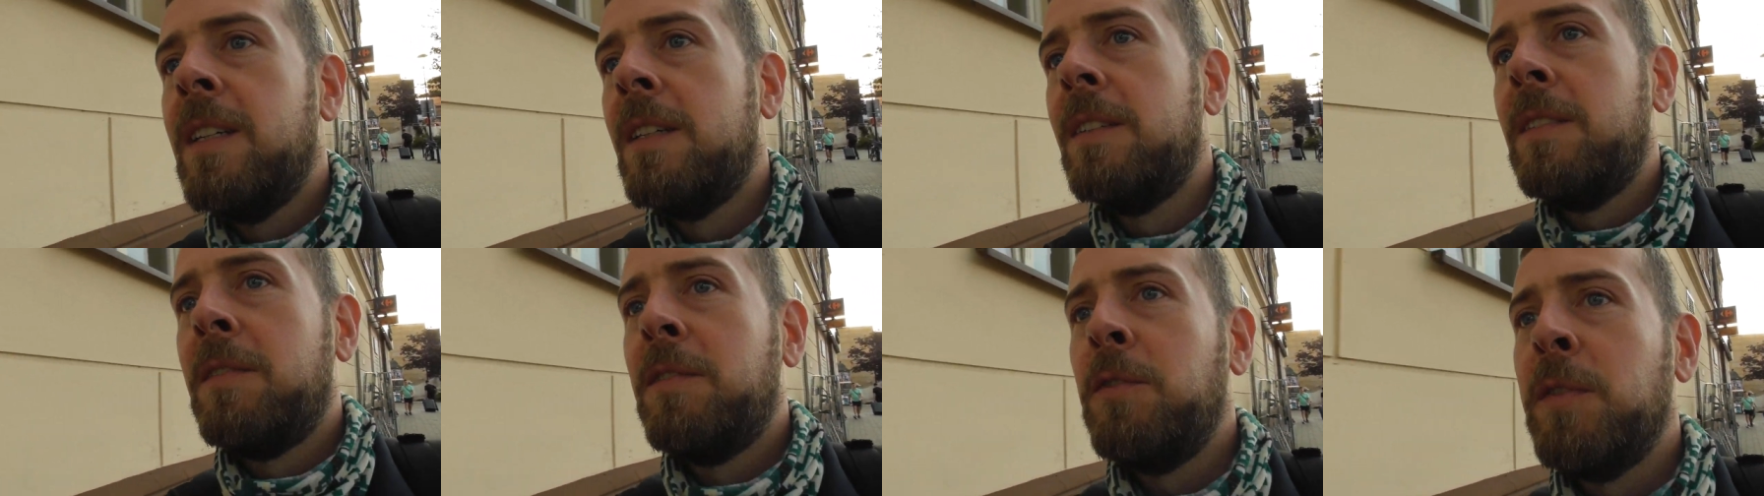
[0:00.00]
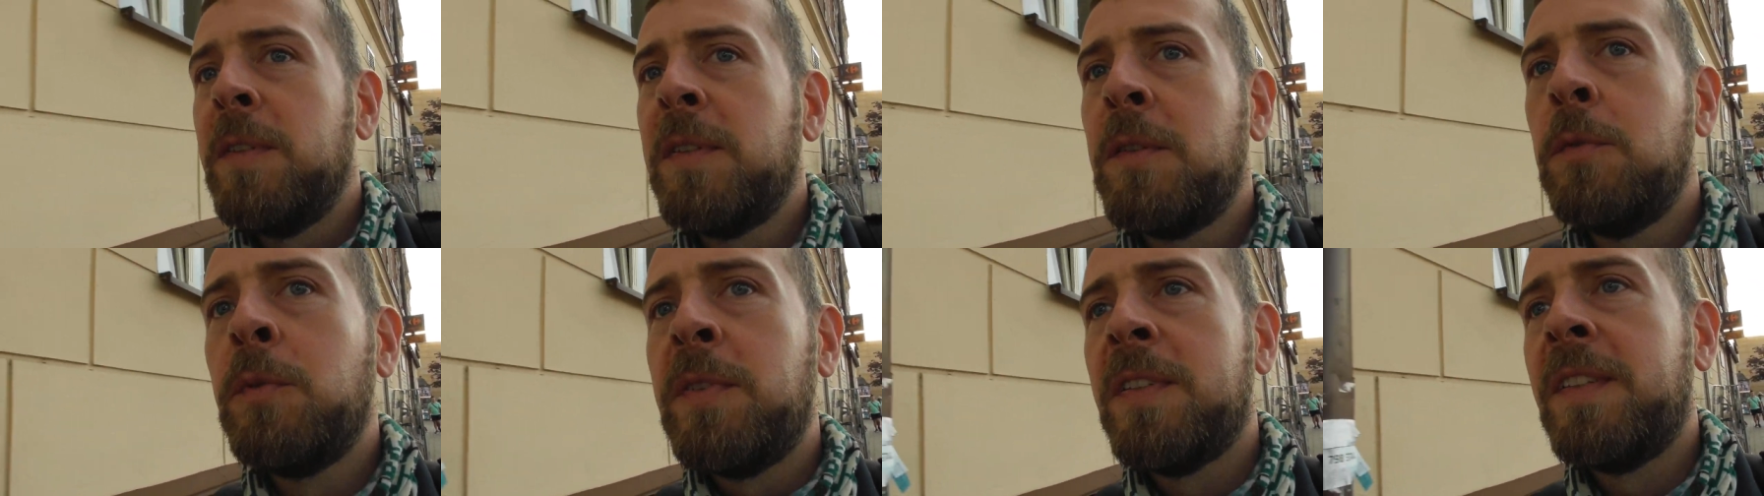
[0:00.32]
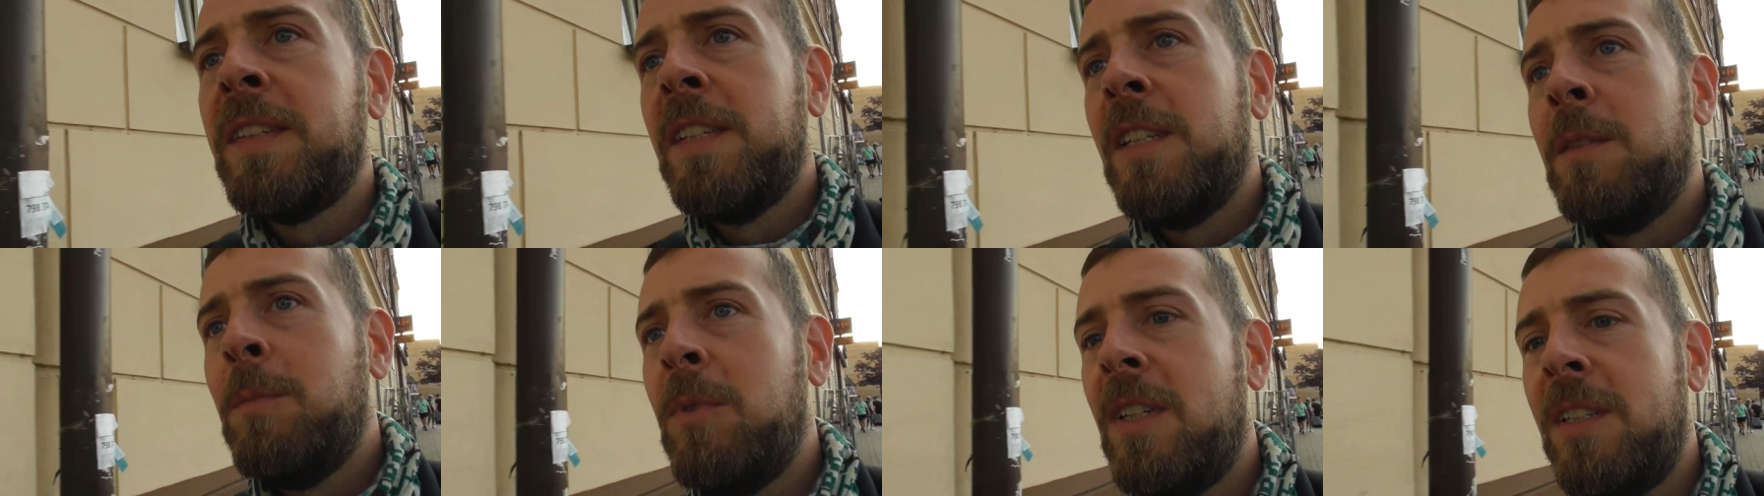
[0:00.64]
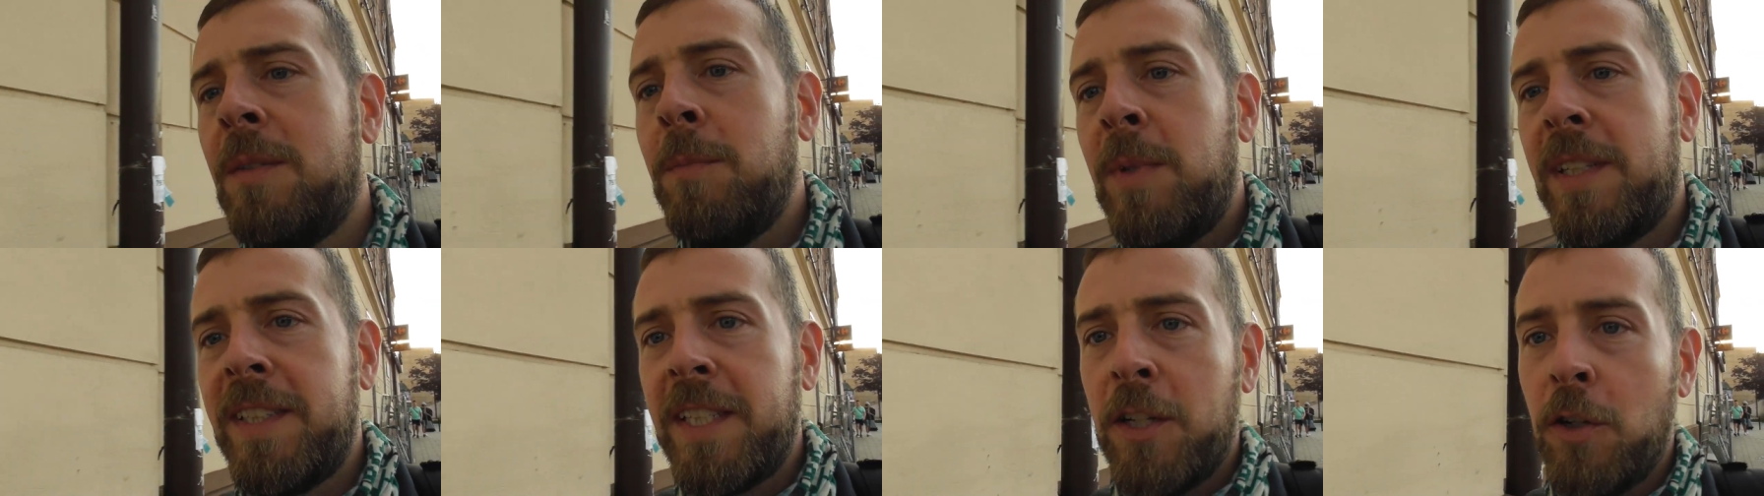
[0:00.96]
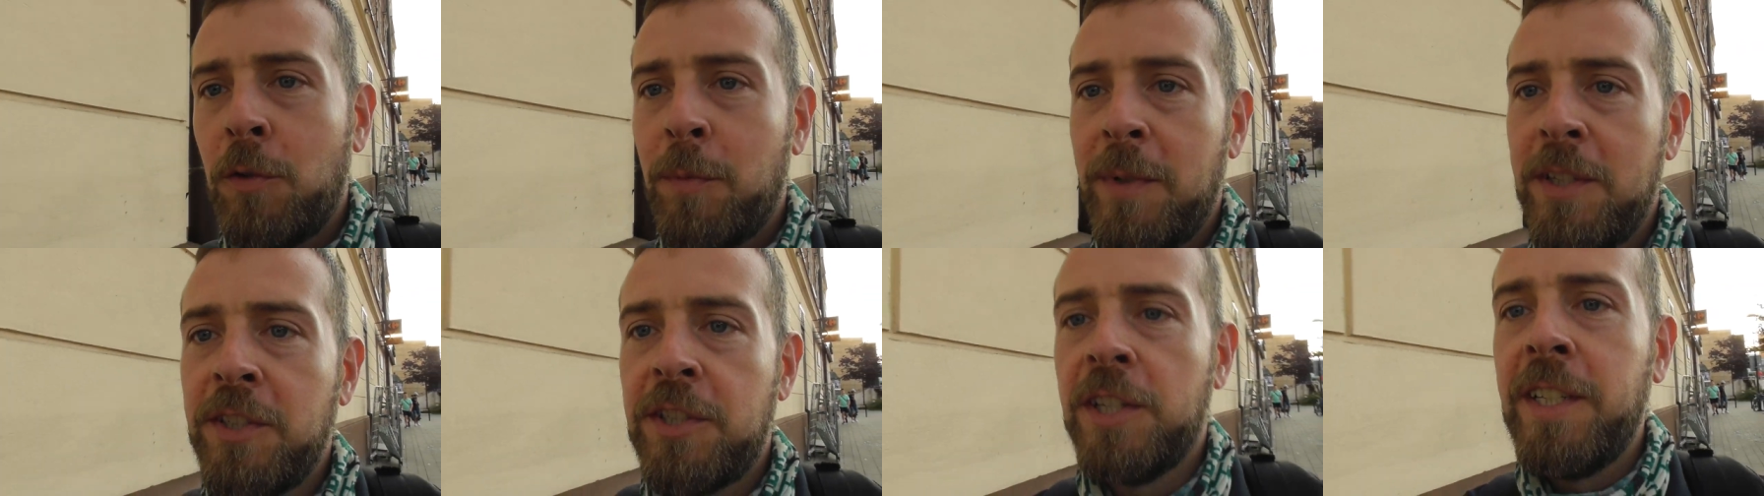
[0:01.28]
w związku z tym e,
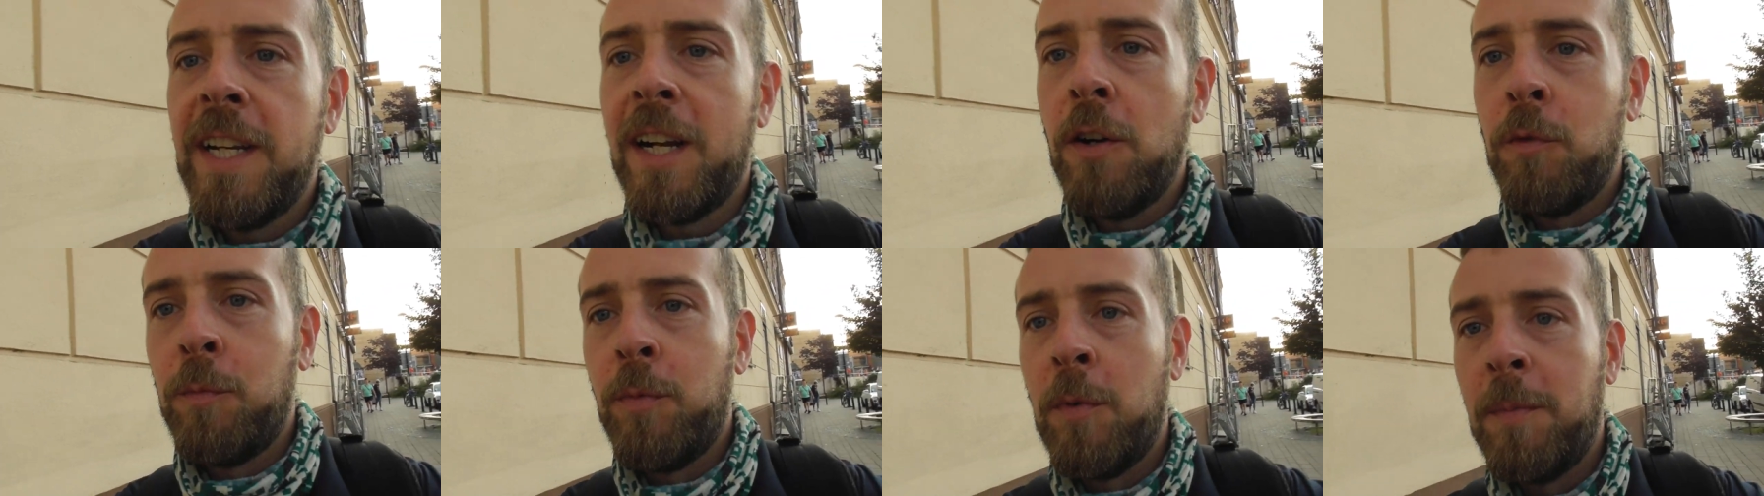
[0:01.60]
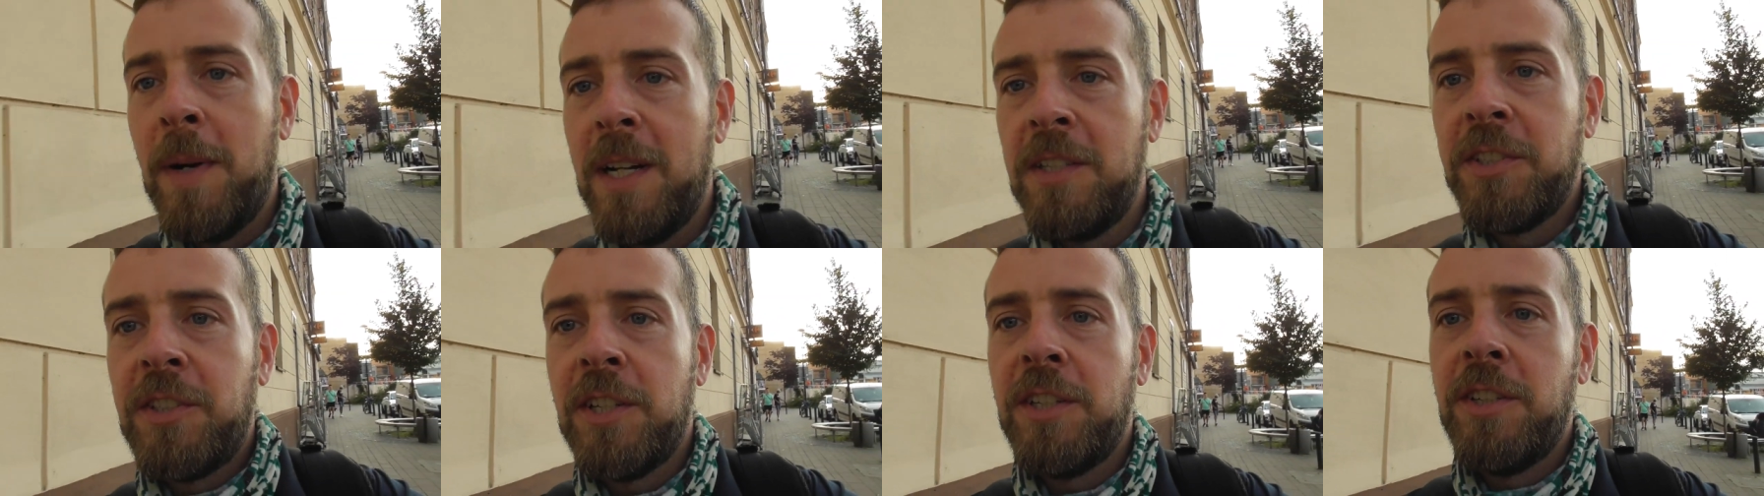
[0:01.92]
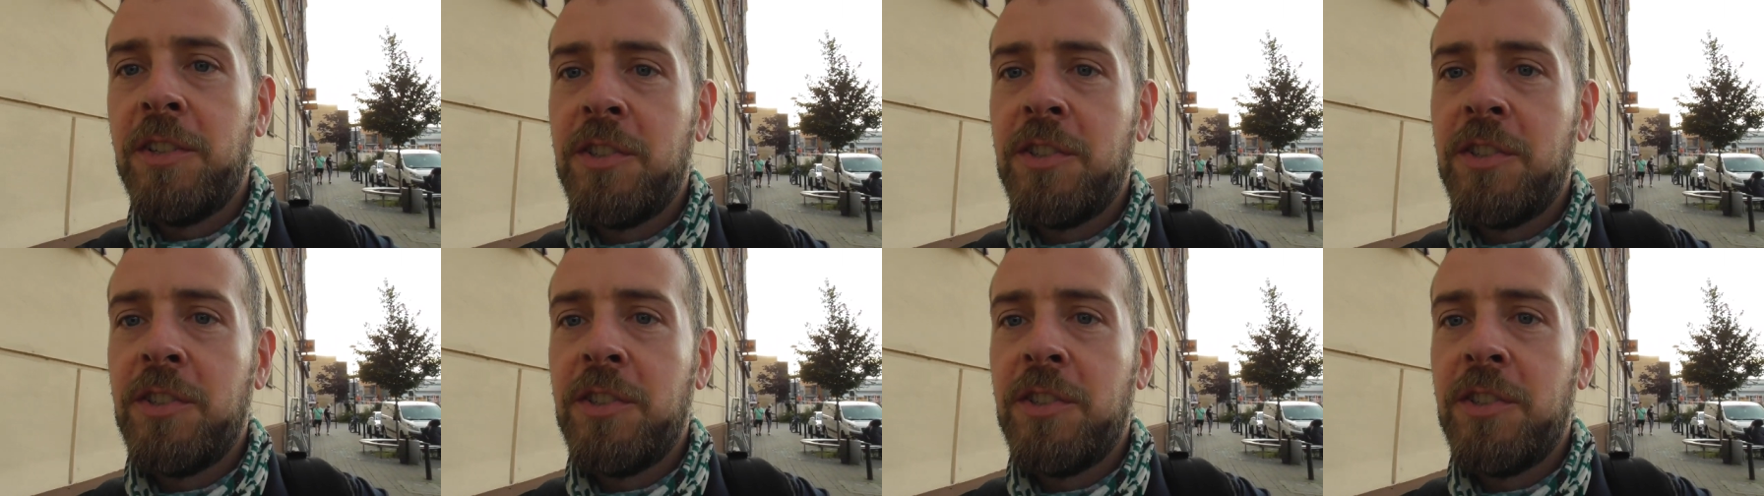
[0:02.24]
materiał będzie jechał po bandzie,